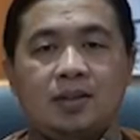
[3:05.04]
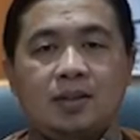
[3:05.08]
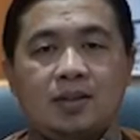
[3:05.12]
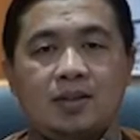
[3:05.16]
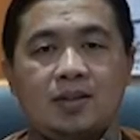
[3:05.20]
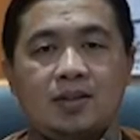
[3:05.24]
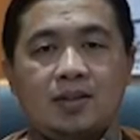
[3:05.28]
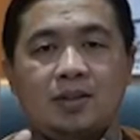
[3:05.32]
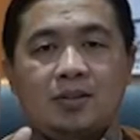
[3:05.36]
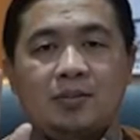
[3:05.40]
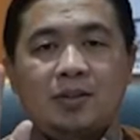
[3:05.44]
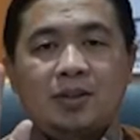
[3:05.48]

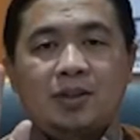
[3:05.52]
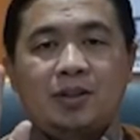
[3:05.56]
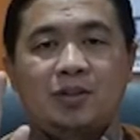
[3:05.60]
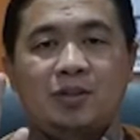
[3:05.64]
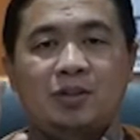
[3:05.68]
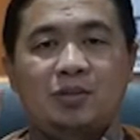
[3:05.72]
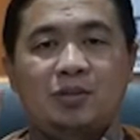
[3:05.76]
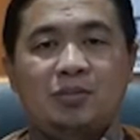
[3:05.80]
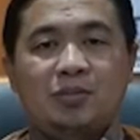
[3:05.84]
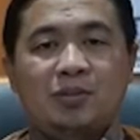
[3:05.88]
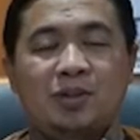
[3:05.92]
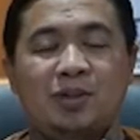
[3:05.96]

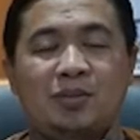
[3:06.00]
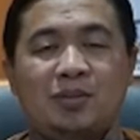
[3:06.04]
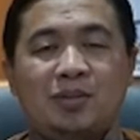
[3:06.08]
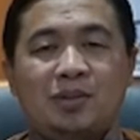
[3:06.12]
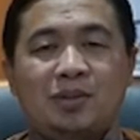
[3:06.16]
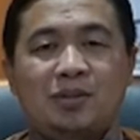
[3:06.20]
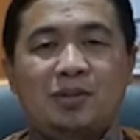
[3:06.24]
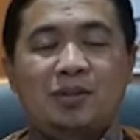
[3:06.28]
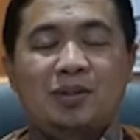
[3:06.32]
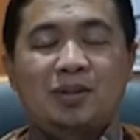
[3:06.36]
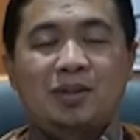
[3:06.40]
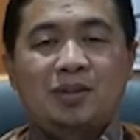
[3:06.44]
Assalamualaikum
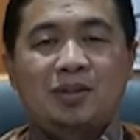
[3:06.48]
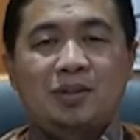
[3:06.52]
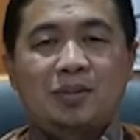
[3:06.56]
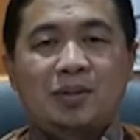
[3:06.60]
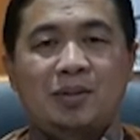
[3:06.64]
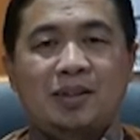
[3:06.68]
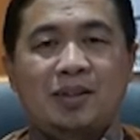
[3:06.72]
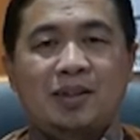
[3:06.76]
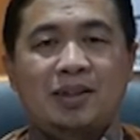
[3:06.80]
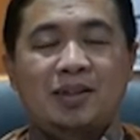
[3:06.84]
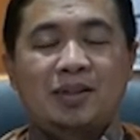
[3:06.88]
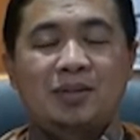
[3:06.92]
warahmatullahi
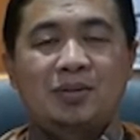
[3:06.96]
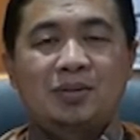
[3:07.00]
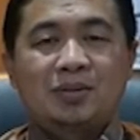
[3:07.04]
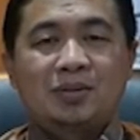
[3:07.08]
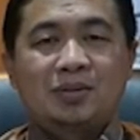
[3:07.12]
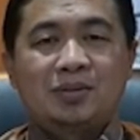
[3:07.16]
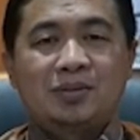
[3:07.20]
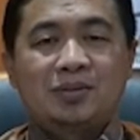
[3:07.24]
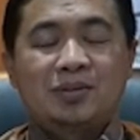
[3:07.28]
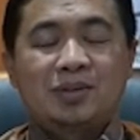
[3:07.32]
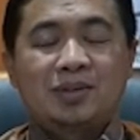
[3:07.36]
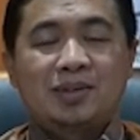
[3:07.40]

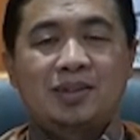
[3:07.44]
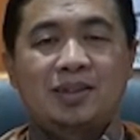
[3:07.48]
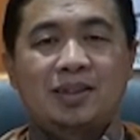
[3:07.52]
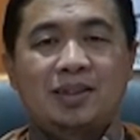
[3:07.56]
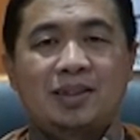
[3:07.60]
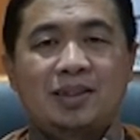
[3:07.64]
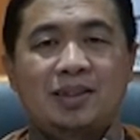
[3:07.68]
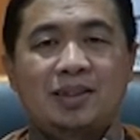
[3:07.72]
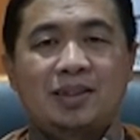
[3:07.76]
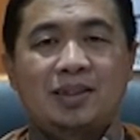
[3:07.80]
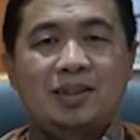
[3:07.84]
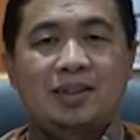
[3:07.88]
wabarakatuh.
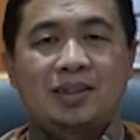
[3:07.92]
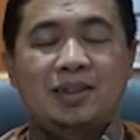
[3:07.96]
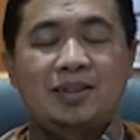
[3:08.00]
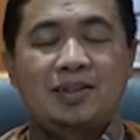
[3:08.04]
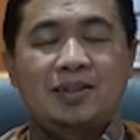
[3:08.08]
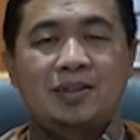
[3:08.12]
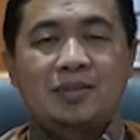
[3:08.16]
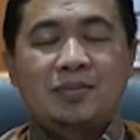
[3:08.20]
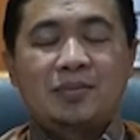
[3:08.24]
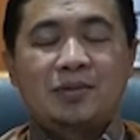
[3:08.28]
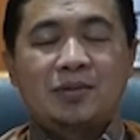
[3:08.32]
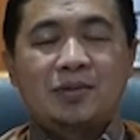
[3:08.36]
Saya
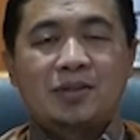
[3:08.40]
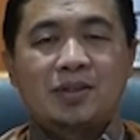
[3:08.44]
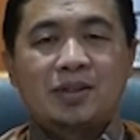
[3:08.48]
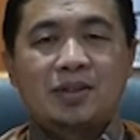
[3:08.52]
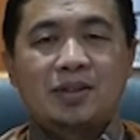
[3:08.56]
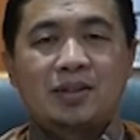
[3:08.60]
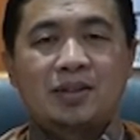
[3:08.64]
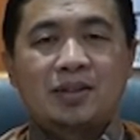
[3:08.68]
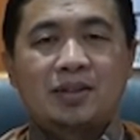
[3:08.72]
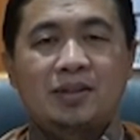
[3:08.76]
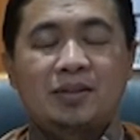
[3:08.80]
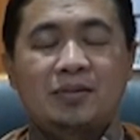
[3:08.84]
Haji Ibnu
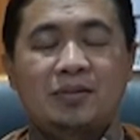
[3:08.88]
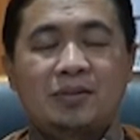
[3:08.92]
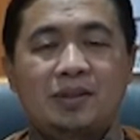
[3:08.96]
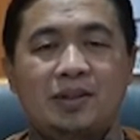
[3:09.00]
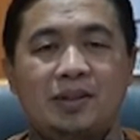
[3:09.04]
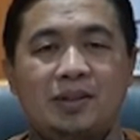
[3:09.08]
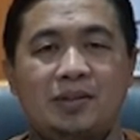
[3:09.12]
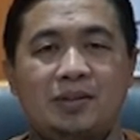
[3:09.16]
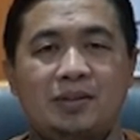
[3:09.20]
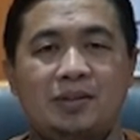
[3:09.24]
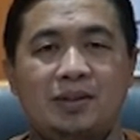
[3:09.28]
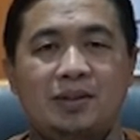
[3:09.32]
Sina, Wali
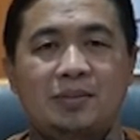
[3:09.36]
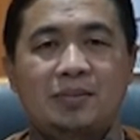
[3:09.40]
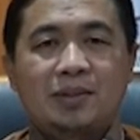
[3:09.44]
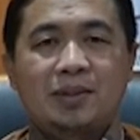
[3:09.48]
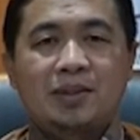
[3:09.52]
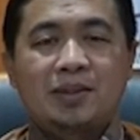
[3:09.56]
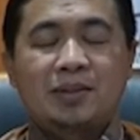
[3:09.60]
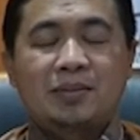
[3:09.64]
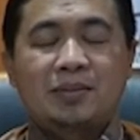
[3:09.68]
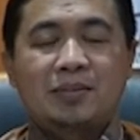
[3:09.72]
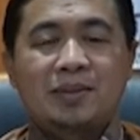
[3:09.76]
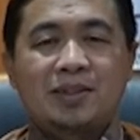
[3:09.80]
Kota
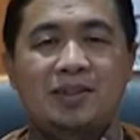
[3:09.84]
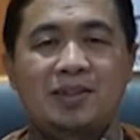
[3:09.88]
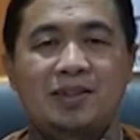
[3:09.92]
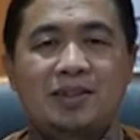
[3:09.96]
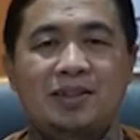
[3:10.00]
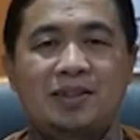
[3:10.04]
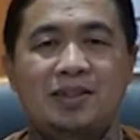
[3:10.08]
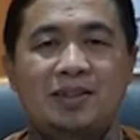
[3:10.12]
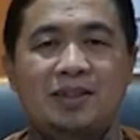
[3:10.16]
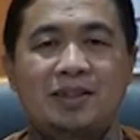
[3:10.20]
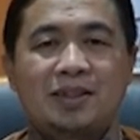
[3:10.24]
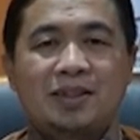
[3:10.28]

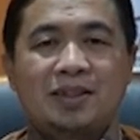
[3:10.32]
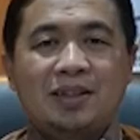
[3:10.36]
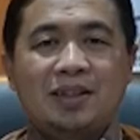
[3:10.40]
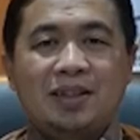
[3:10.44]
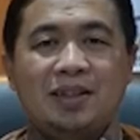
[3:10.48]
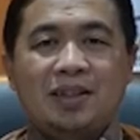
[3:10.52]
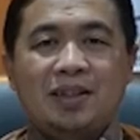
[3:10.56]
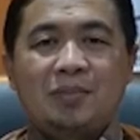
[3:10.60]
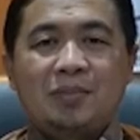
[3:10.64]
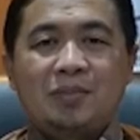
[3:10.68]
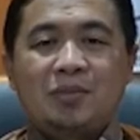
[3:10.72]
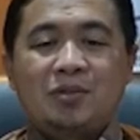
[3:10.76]
Banjarmasin,
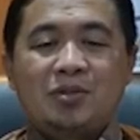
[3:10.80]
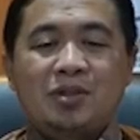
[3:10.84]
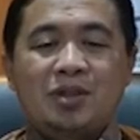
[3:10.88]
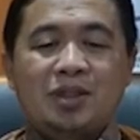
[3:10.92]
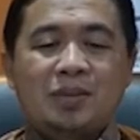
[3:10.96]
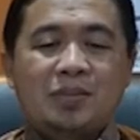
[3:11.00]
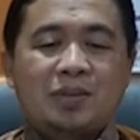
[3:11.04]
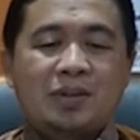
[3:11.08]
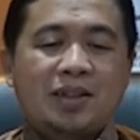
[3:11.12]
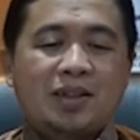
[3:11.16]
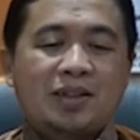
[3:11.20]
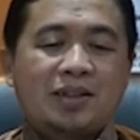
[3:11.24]

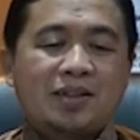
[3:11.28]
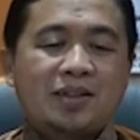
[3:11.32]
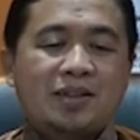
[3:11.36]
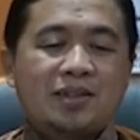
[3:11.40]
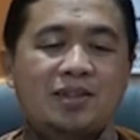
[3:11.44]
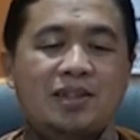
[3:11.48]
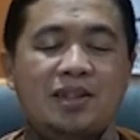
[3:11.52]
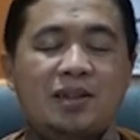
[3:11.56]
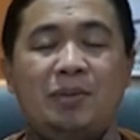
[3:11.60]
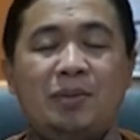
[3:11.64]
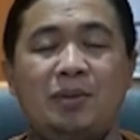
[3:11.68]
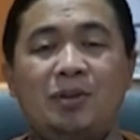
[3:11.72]
mengucapkan
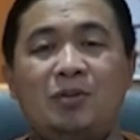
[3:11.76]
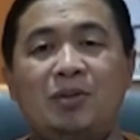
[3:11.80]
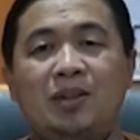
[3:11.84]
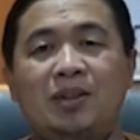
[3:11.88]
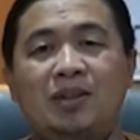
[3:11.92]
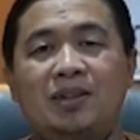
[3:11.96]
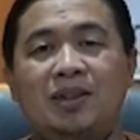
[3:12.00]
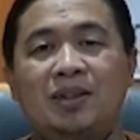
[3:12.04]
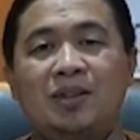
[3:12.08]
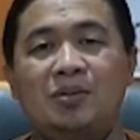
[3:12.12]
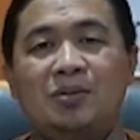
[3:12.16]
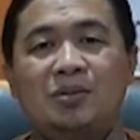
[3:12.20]
selamat
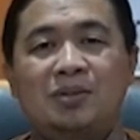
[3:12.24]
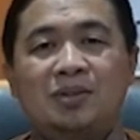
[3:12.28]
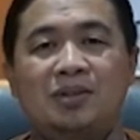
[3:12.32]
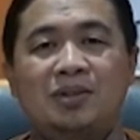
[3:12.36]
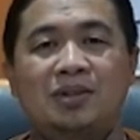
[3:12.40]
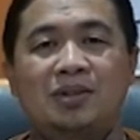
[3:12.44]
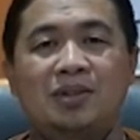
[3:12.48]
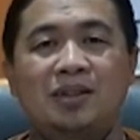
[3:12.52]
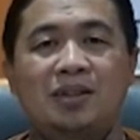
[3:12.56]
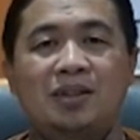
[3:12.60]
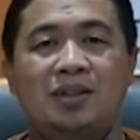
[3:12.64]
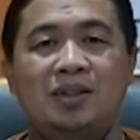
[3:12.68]
ulang tahun
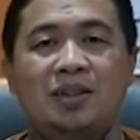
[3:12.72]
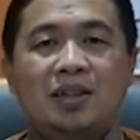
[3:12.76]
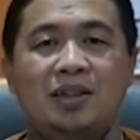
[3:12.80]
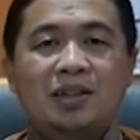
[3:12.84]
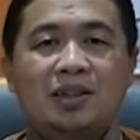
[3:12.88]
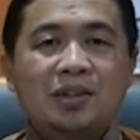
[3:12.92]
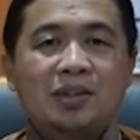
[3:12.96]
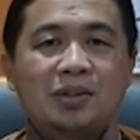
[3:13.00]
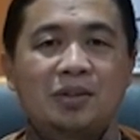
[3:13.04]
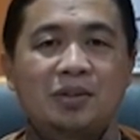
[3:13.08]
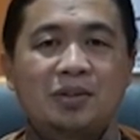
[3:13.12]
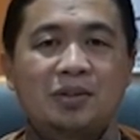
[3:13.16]

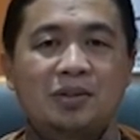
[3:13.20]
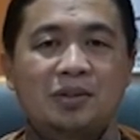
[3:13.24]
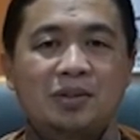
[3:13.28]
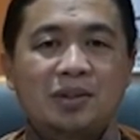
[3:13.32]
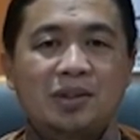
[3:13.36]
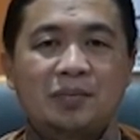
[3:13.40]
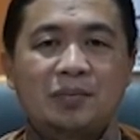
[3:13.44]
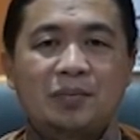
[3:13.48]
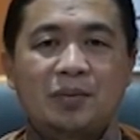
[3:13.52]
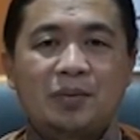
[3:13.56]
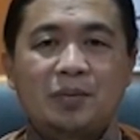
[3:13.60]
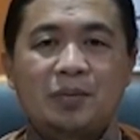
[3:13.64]
Radio
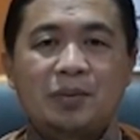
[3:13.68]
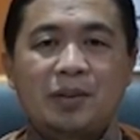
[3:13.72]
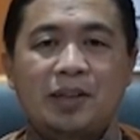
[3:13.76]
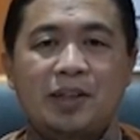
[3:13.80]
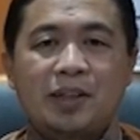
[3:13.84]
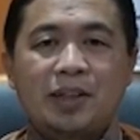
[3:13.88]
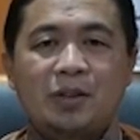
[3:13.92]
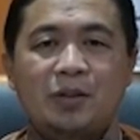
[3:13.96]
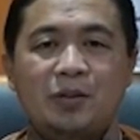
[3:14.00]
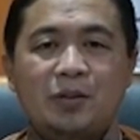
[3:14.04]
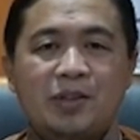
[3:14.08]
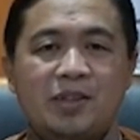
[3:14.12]
Republik
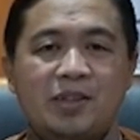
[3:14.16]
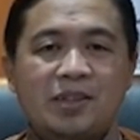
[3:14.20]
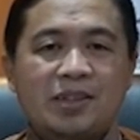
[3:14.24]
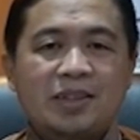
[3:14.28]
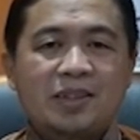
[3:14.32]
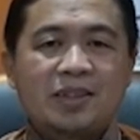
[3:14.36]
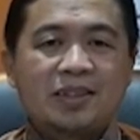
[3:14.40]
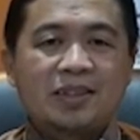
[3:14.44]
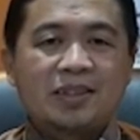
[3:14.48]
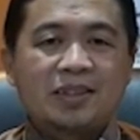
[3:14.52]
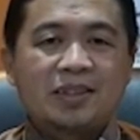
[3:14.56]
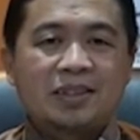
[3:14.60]

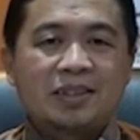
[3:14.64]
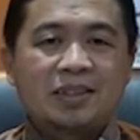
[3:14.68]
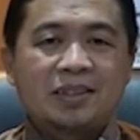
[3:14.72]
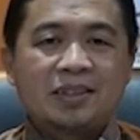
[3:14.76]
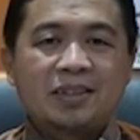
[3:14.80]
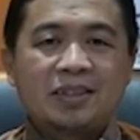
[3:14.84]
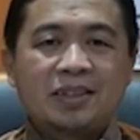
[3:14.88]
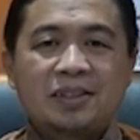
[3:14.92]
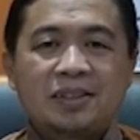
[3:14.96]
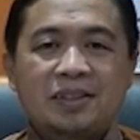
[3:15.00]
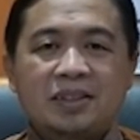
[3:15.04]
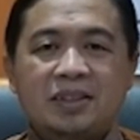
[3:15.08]
Indonesia
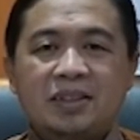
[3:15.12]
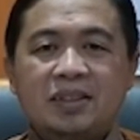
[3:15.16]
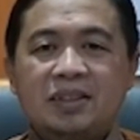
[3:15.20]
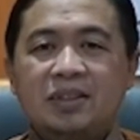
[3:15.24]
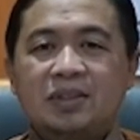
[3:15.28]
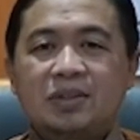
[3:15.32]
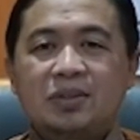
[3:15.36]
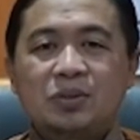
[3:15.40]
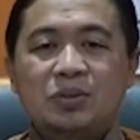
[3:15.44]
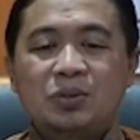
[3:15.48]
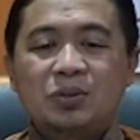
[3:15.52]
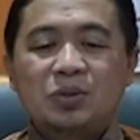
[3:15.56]
yang
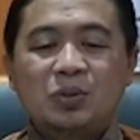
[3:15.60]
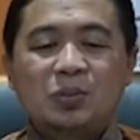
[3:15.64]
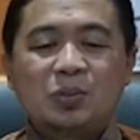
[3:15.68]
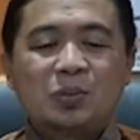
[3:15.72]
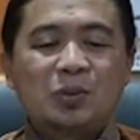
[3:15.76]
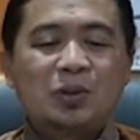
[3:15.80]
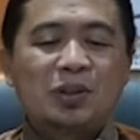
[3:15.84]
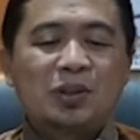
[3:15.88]
ke-75.